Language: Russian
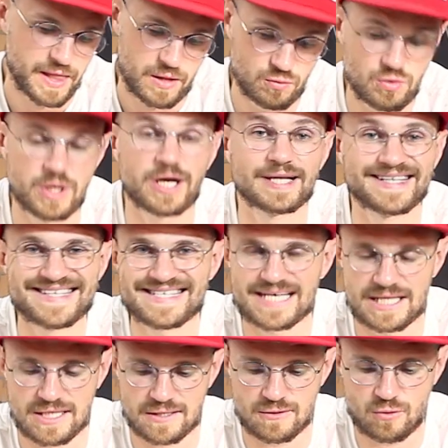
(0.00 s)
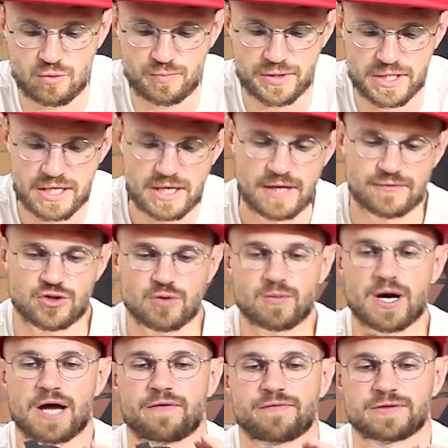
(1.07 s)
Ну или конденсаторы докупить. В чем
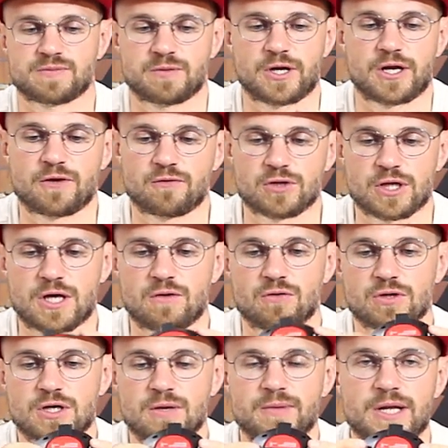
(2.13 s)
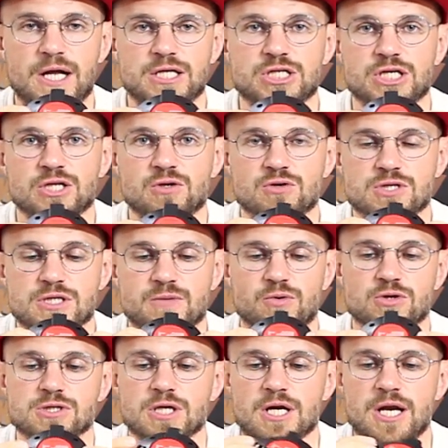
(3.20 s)
кайф? Смотрите, вот такие вот терминальчики, то есть не
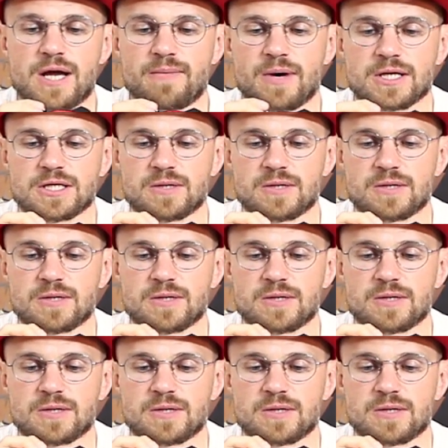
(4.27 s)
просто клемма, а